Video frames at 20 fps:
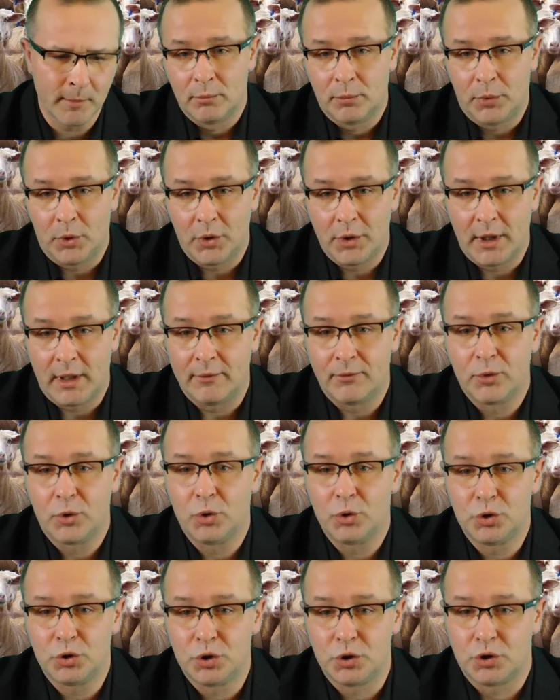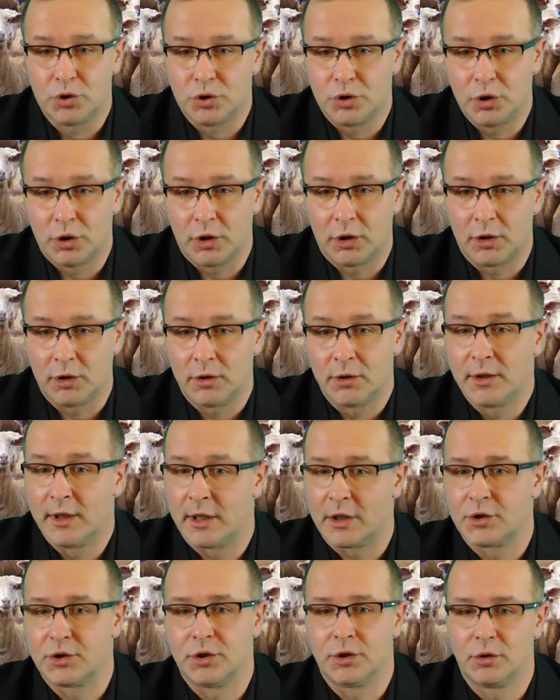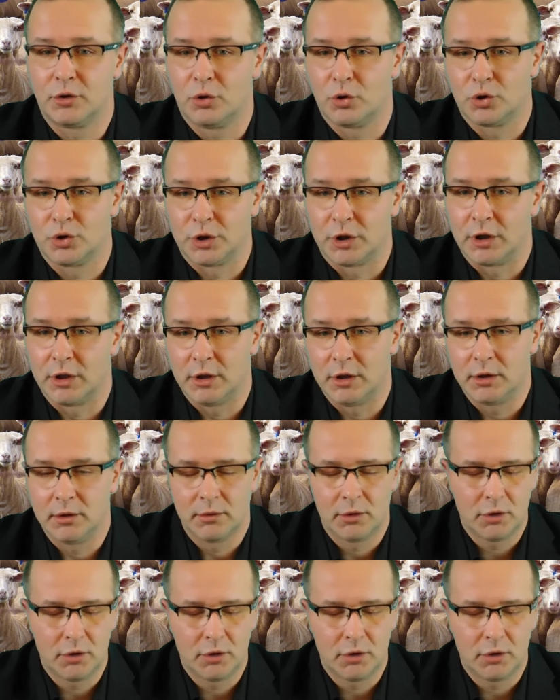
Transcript: pora wrócić do naszych korzeni.